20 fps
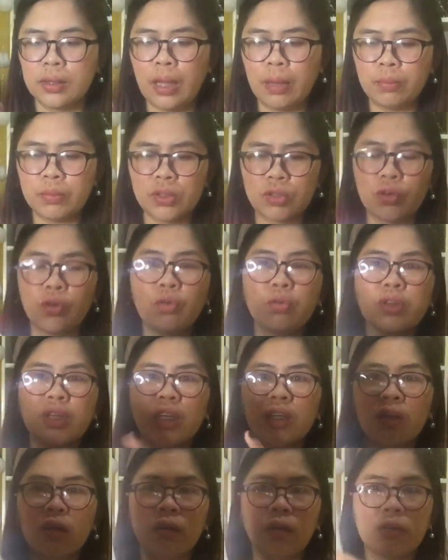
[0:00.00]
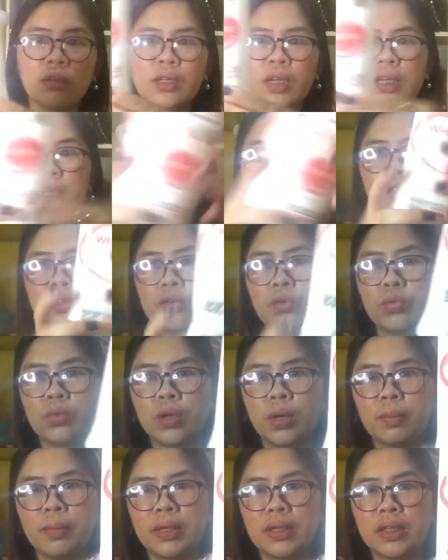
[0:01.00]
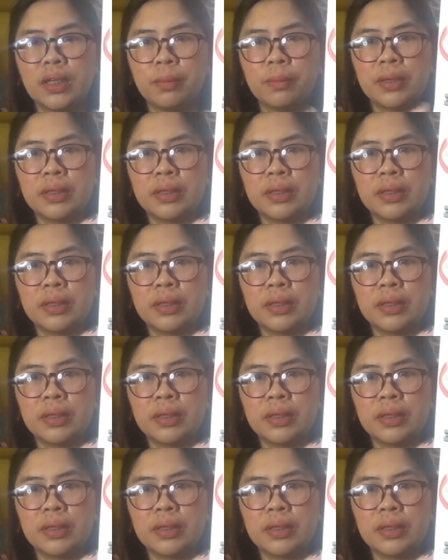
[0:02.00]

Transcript: Tapos, kukunti na guys yung laman niya.